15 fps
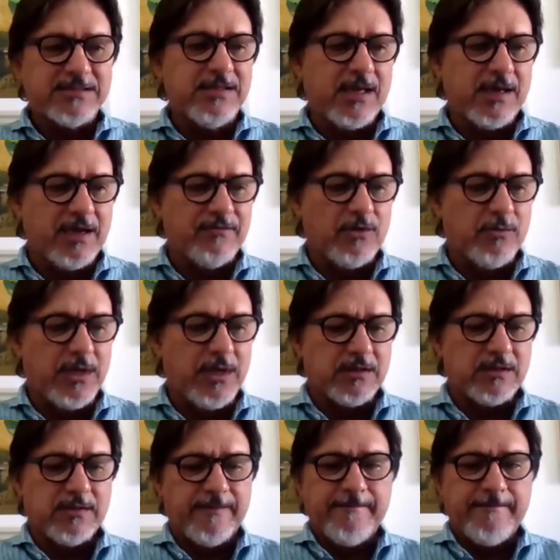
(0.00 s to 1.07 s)

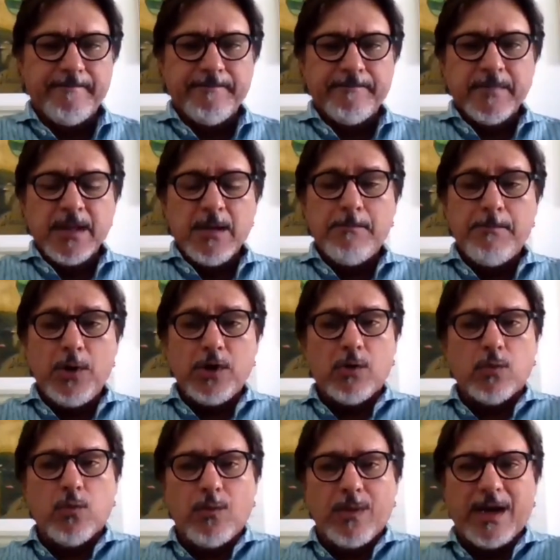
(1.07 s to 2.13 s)
inegavelmente, por
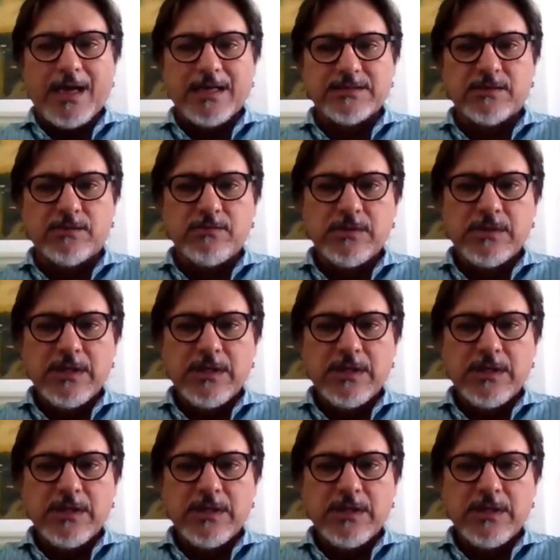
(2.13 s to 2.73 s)
alguma razão,